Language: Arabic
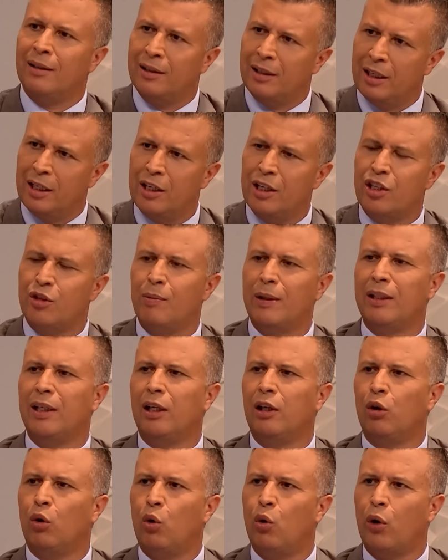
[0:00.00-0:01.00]
آه،
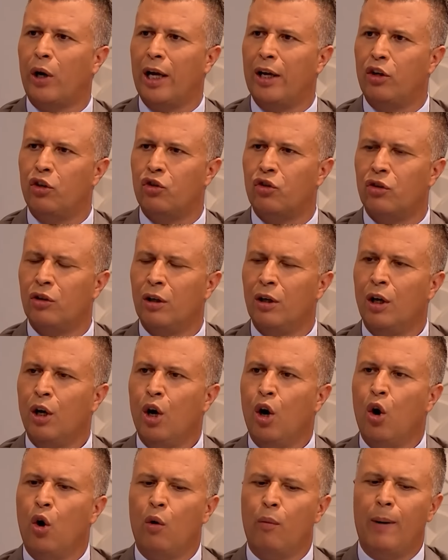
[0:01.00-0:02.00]
نسبه للقريش آه،
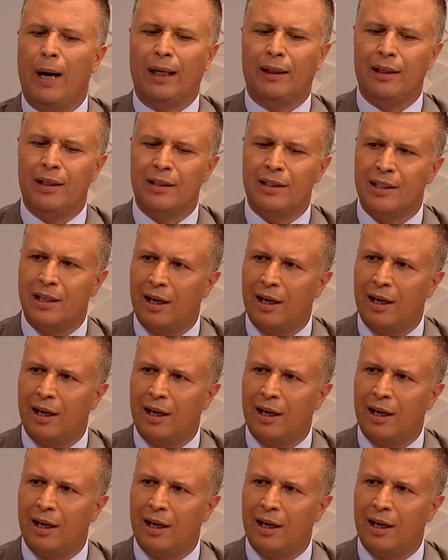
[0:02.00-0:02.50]
الحوثي بعدين